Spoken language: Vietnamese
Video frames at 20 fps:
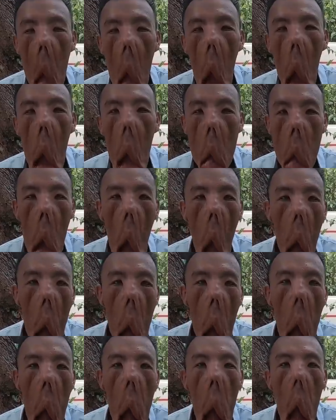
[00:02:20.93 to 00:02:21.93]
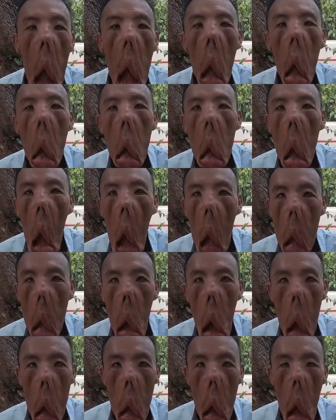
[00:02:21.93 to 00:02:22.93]
nó mà khó khăn ăn uống là phải
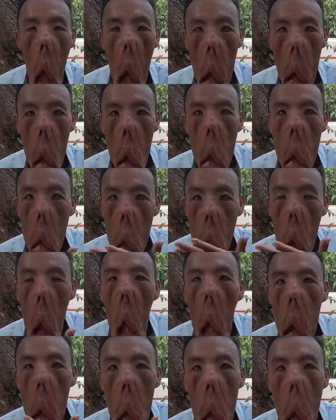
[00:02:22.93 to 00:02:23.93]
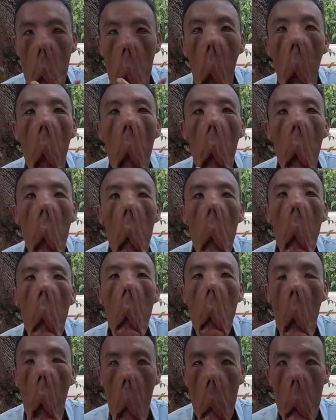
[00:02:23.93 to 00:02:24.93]
có đồ gạo lên cái thân á
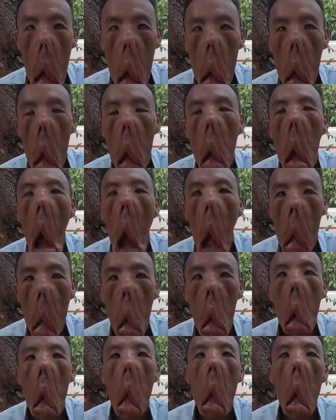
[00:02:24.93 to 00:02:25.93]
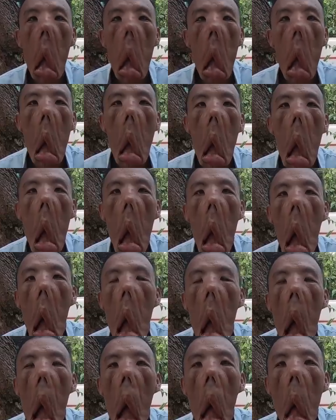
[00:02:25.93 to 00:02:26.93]
gạo lên thân nó đổ ừ.
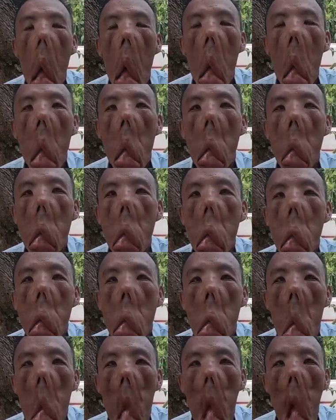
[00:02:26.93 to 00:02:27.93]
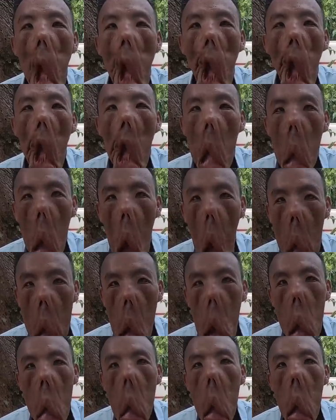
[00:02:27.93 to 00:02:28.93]
anh năm nay bao nhiêu tuổi
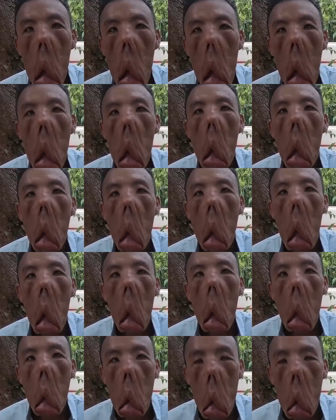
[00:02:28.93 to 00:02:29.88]
35 tuổi 35